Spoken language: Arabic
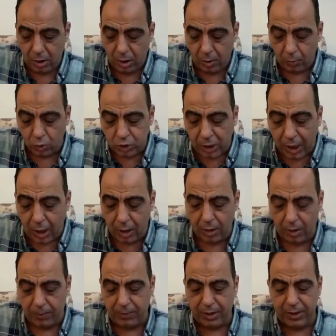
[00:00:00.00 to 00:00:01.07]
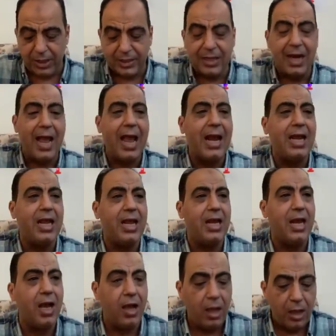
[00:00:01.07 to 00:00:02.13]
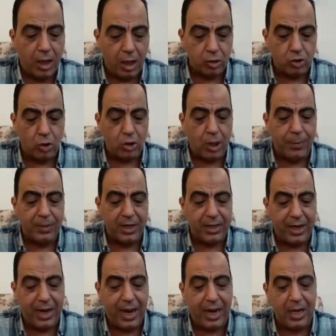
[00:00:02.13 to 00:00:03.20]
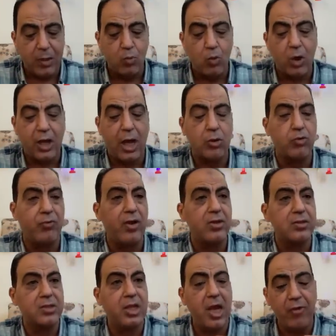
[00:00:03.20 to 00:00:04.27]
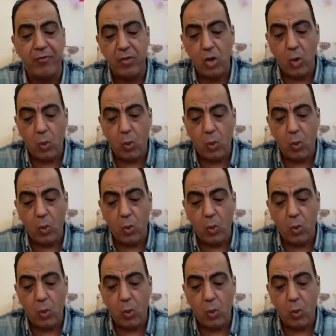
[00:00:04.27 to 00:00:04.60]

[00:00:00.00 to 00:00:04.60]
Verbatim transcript: منتخب بالنادي الاهلي الى الدور قبل النهائي لمواجهه وفاق سطيف